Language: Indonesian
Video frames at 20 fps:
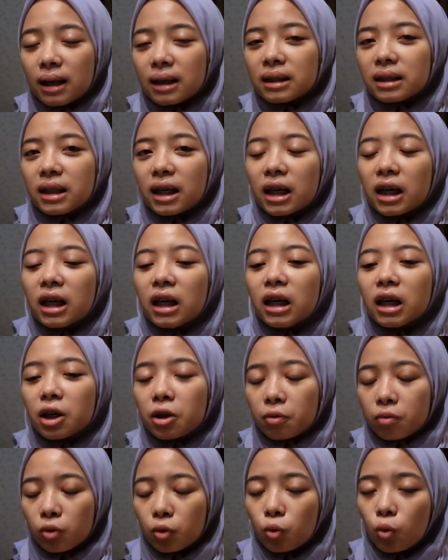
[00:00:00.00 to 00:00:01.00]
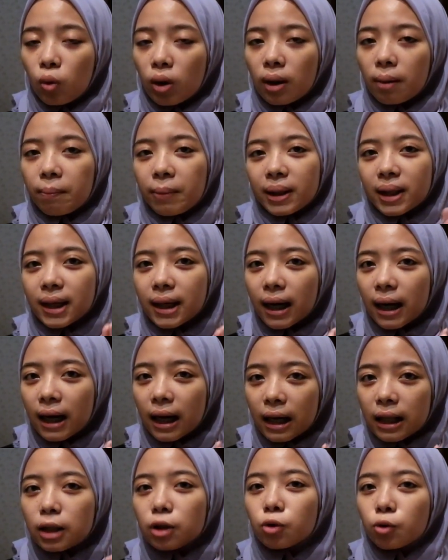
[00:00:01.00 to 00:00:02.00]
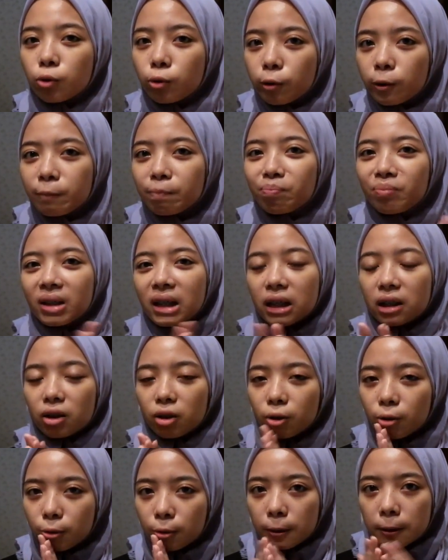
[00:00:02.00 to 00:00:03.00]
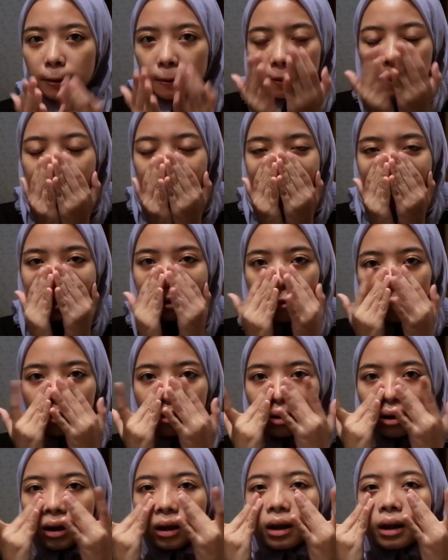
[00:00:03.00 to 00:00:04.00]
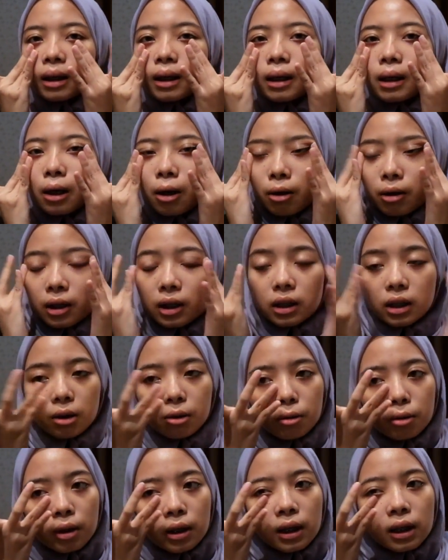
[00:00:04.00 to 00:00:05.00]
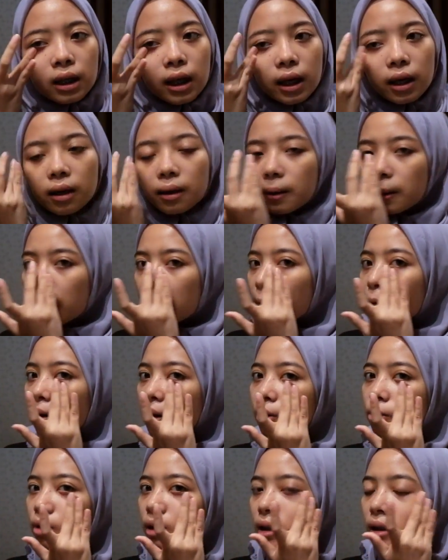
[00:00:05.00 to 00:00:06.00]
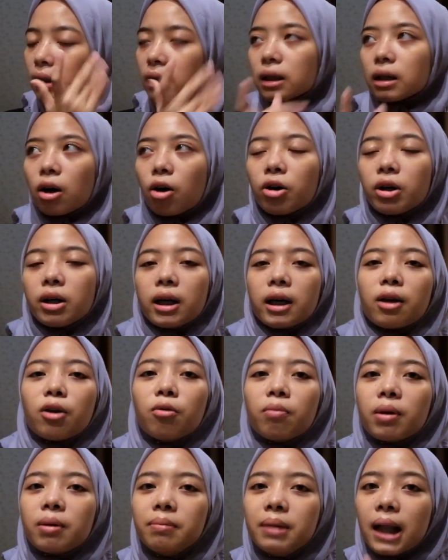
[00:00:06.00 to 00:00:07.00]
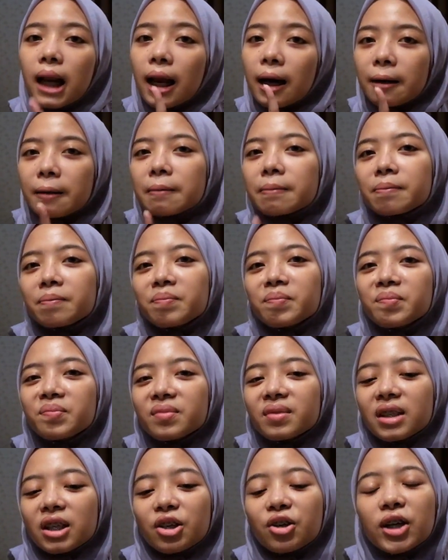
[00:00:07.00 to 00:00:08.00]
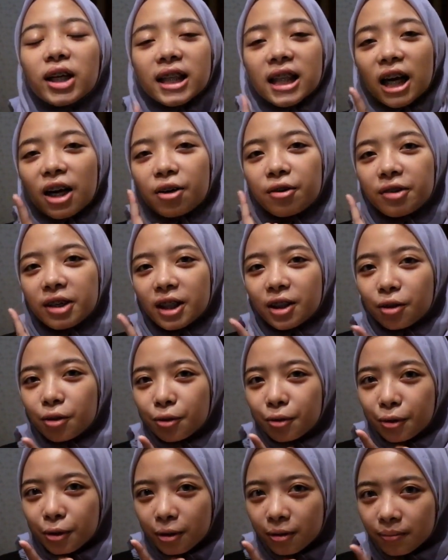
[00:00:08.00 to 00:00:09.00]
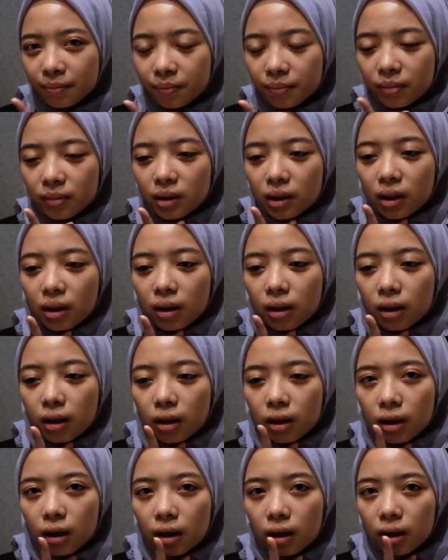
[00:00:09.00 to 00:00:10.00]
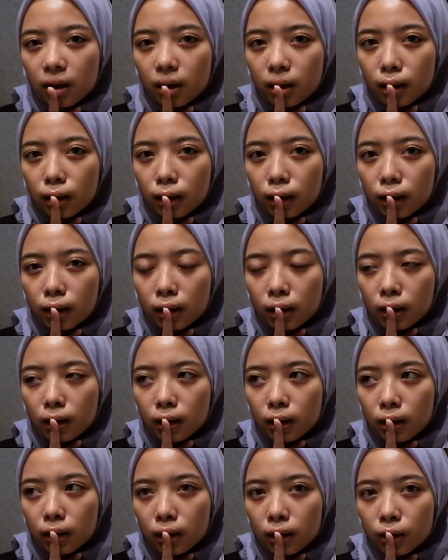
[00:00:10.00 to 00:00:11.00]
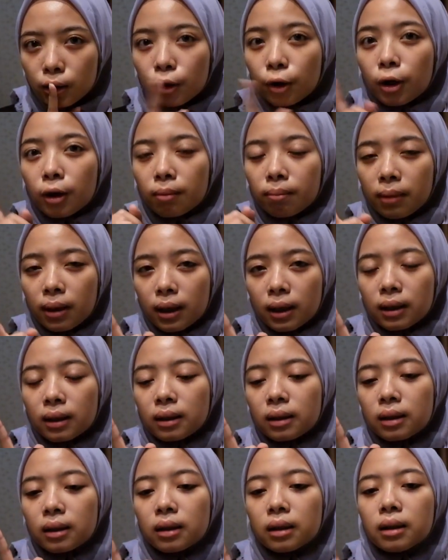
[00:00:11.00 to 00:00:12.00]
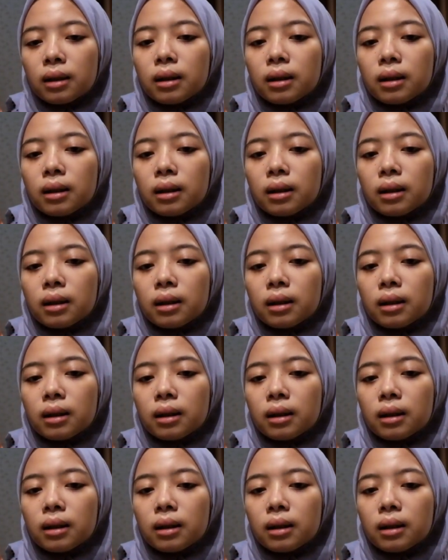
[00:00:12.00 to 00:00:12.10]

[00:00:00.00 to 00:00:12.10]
males ya 2 sampai 3 kali cukup gitu. Tergantung kondisi kulit kayak aku kan kulitnya oh iya lupa bilang. Kulit aku itu uh, normal